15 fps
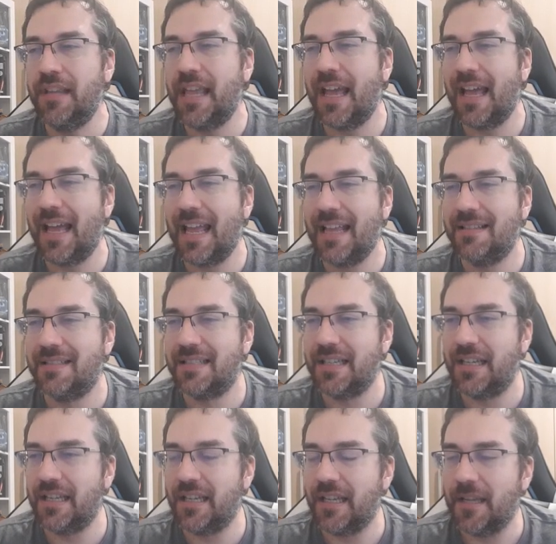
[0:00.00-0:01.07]
que é
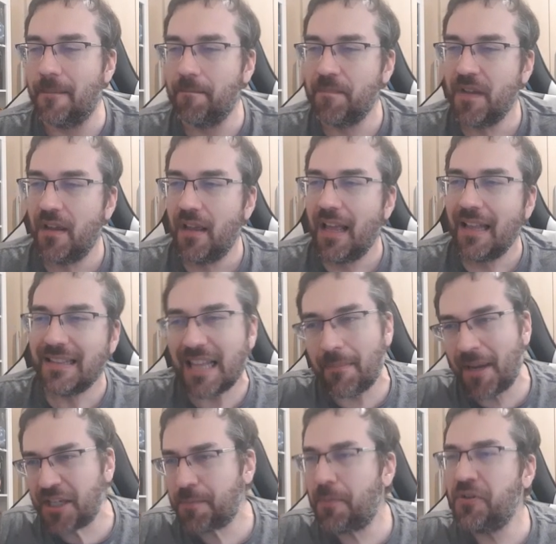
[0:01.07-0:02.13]
esse. Tá
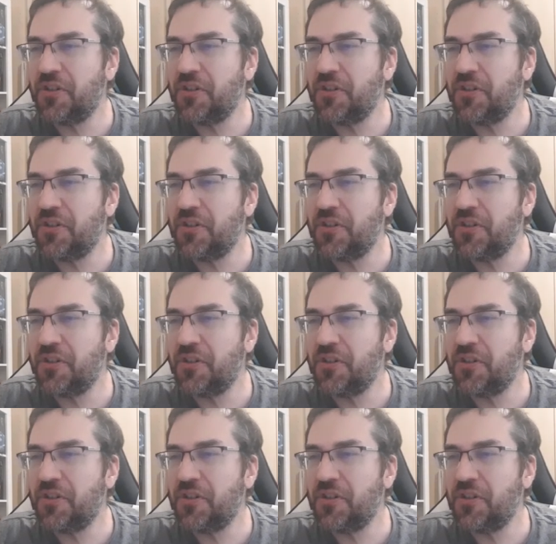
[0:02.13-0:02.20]
mais pro